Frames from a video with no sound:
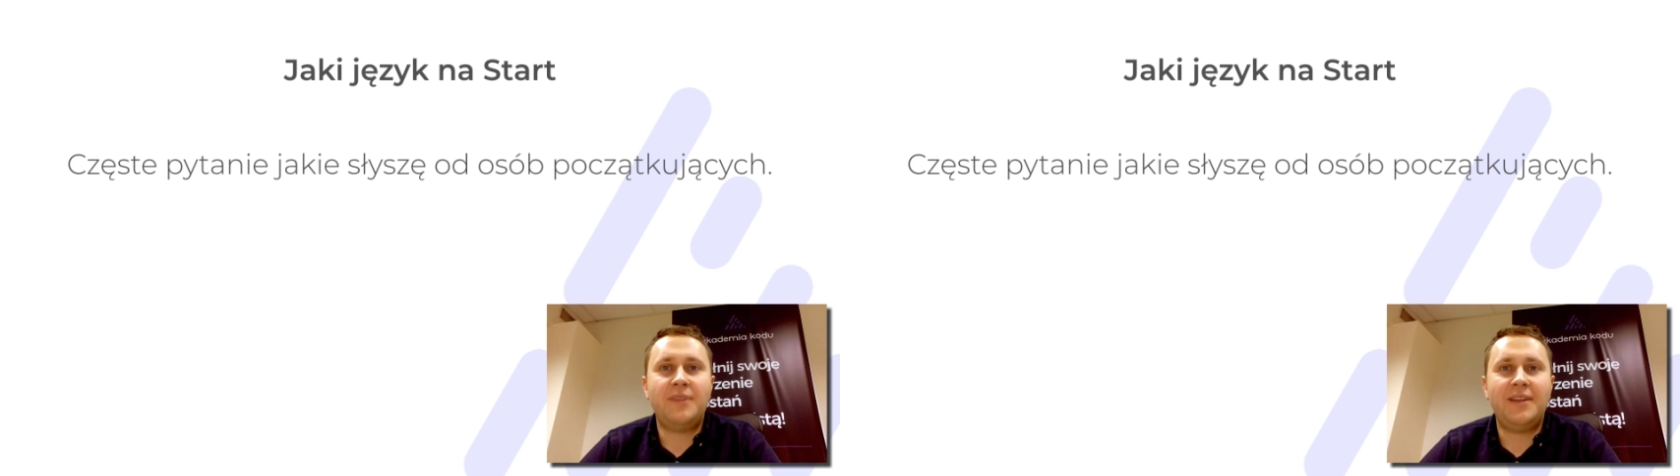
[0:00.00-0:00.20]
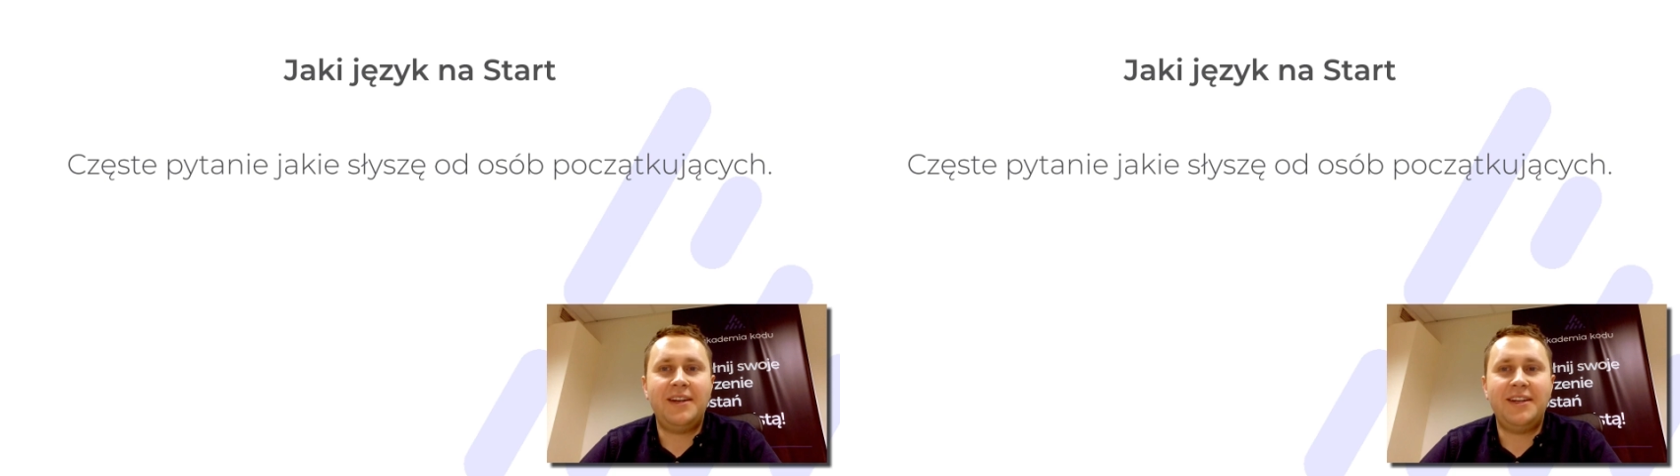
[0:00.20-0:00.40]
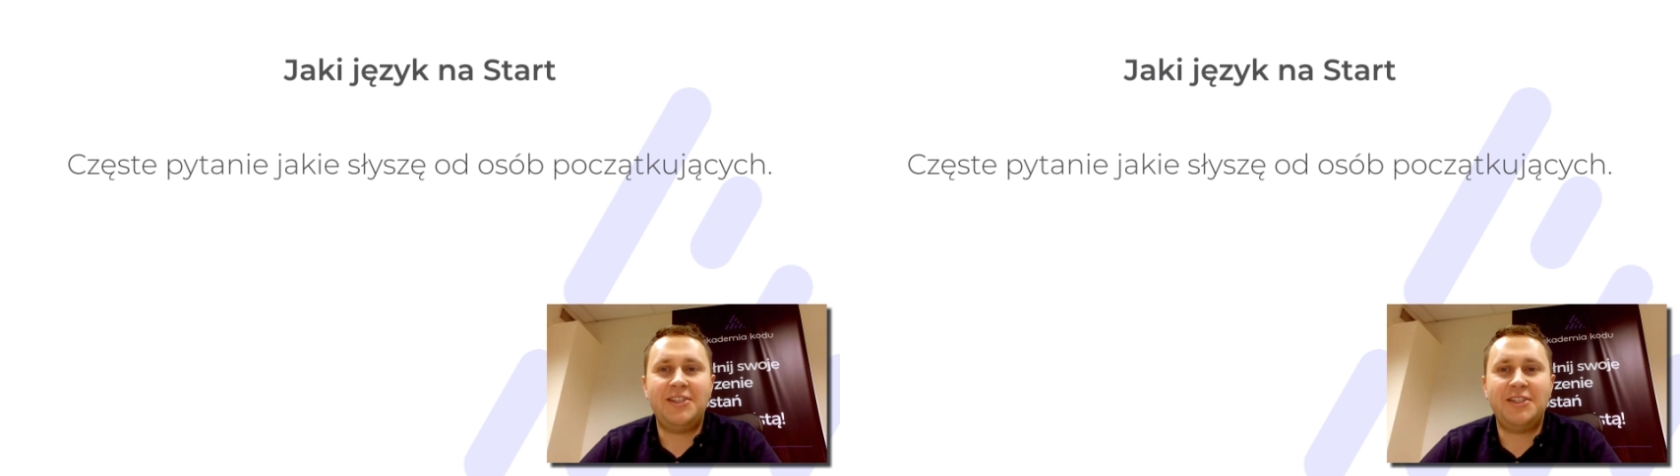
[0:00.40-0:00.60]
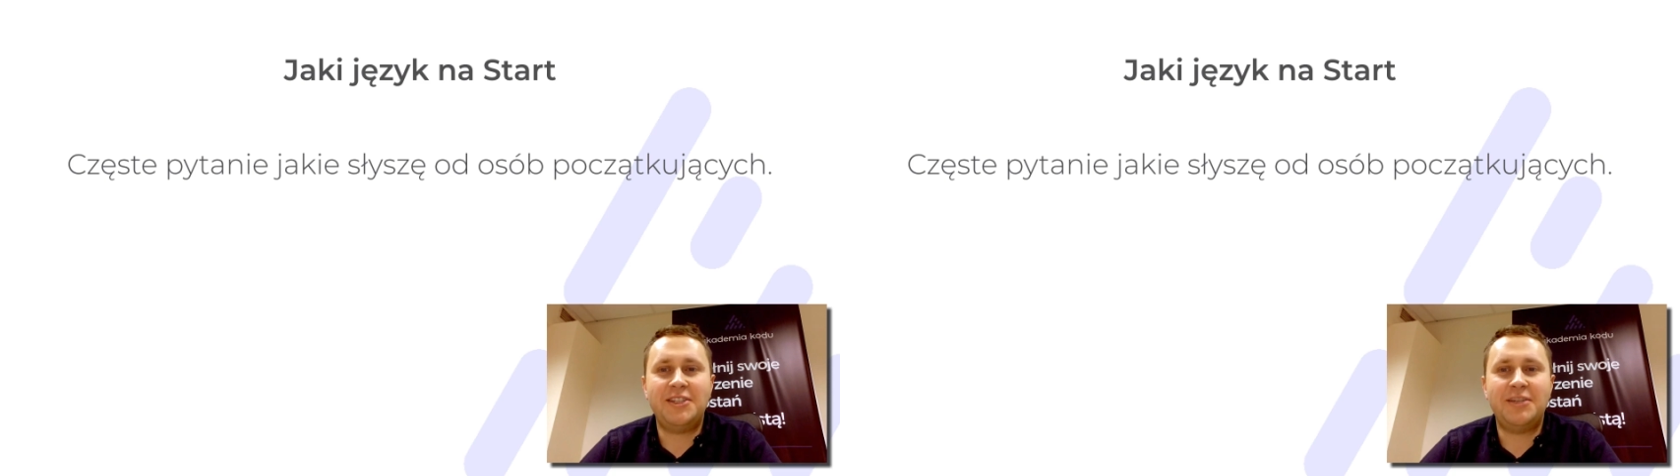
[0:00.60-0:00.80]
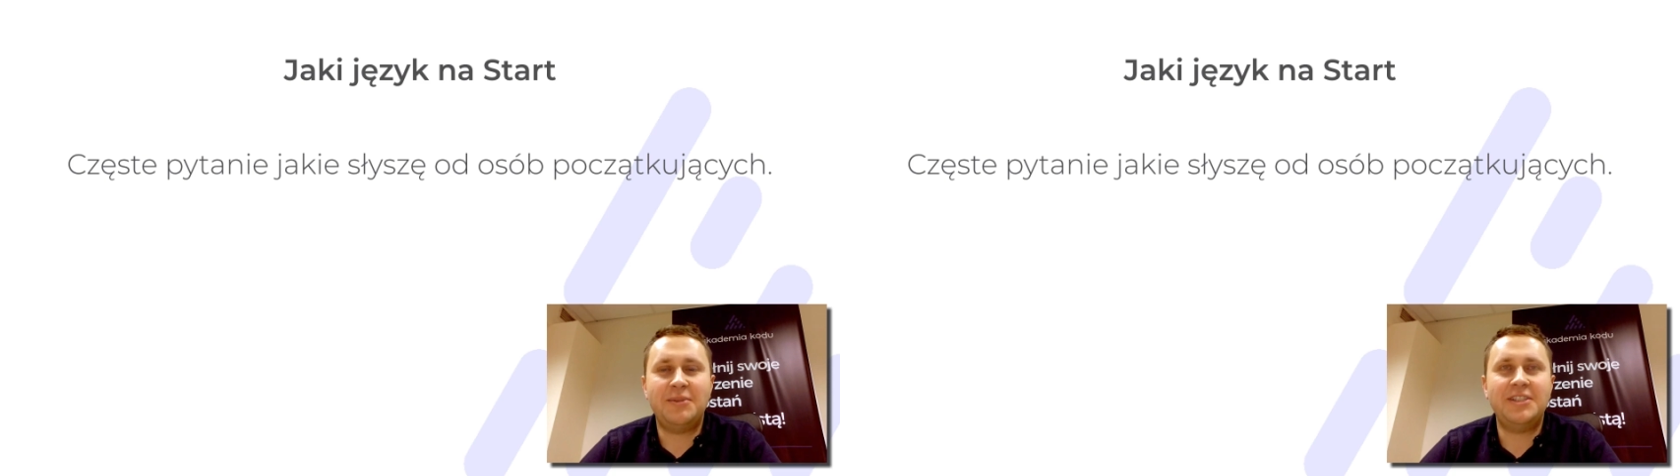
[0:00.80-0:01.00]
e, czy
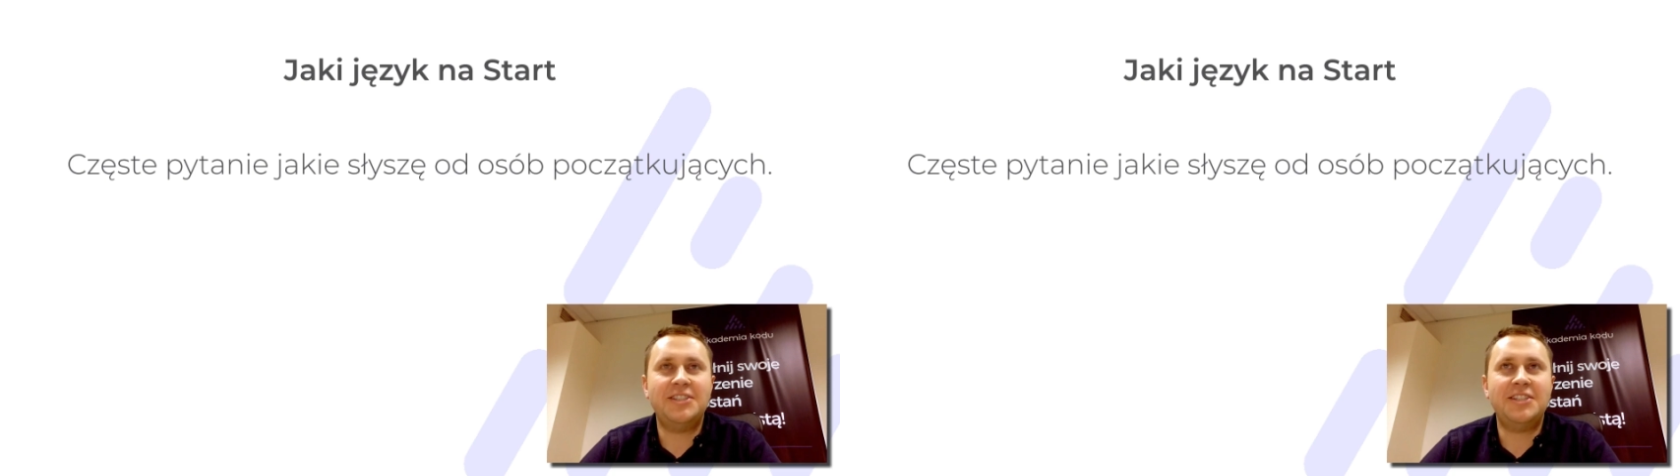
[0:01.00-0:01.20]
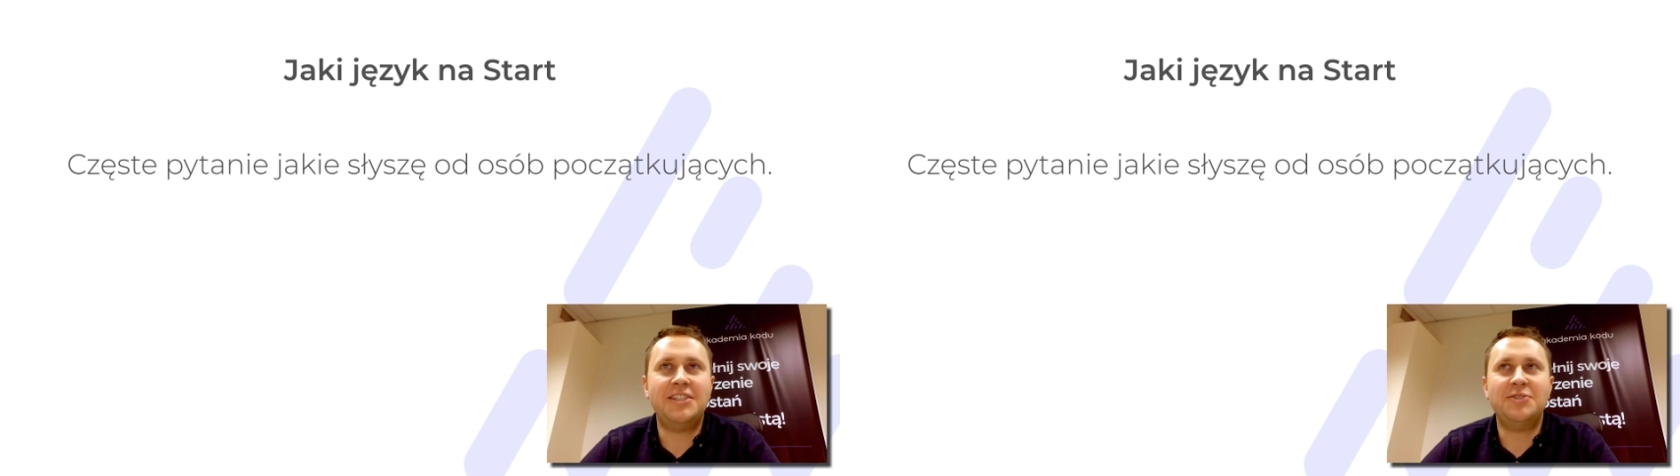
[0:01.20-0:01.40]
też na Messengerze,